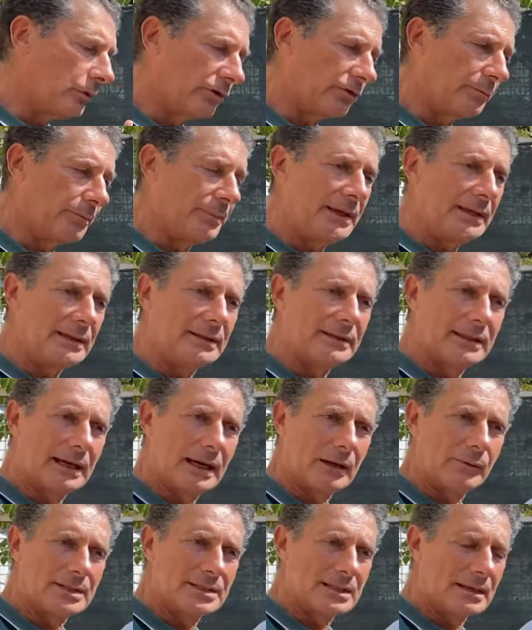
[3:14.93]

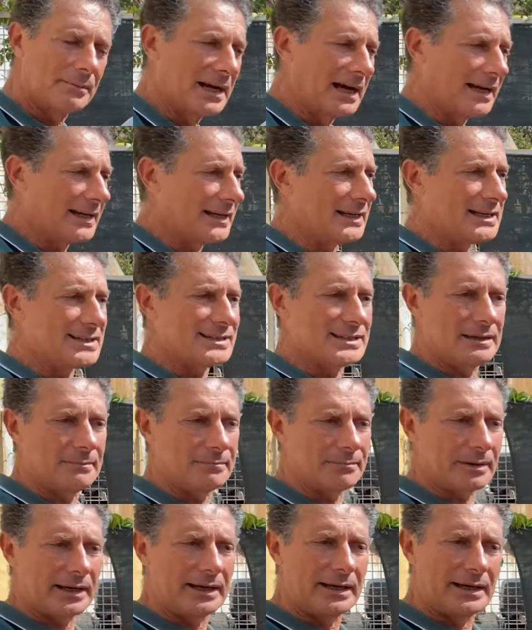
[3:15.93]
spinta a questa macchina
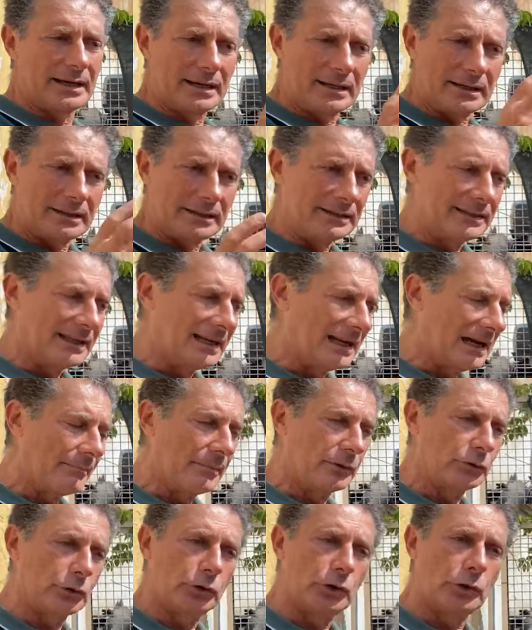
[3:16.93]
sempre
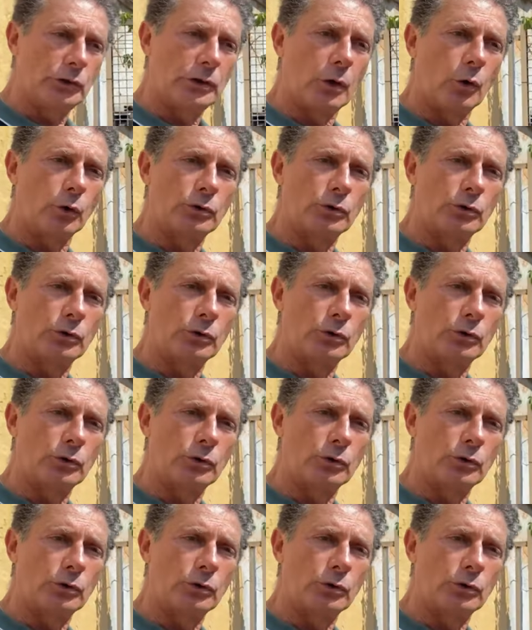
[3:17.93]
nell'ambito di una